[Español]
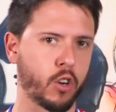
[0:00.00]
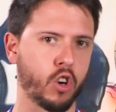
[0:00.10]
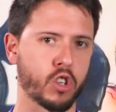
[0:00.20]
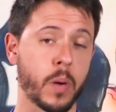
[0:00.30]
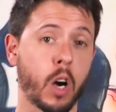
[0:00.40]

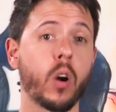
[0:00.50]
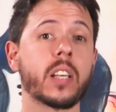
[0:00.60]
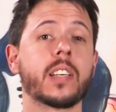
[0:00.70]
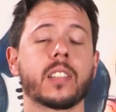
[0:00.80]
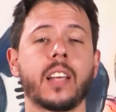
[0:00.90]
con los
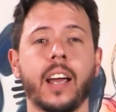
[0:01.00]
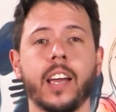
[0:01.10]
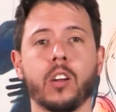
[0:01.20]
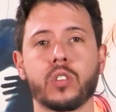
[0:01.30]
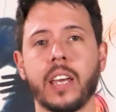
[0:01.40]
mejores
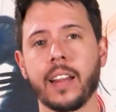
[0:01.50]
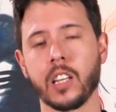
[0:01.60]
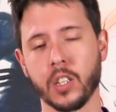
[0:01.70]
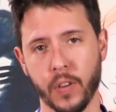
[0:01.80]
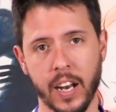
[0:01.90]
extranjeros que han
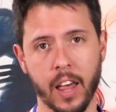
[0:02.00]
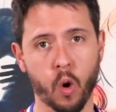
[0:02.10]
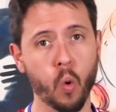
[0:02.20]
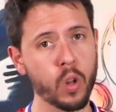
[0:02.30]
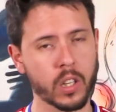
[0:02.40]

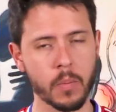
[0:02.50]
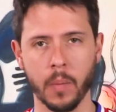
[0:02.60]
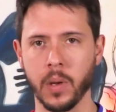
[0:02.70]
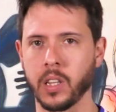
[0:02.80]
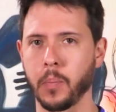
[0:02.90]
desfilado
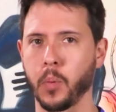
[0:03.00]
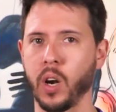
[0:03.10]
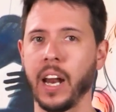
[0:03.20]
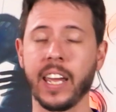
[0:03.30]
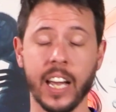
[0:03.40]
últimamente por
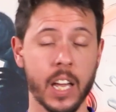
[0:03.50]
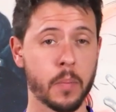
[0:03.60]
la Liga